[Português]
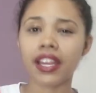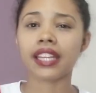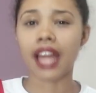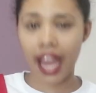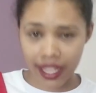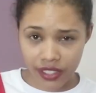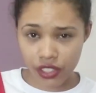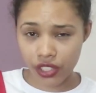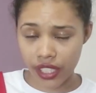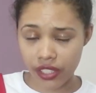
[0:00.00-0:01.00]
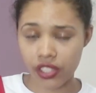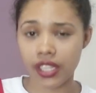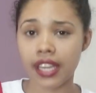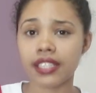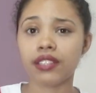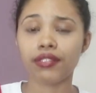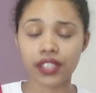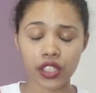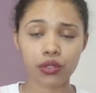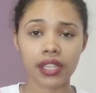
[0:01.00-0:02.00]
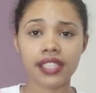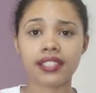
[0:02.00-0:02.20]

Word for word: verdade, gente, esse vídeo ele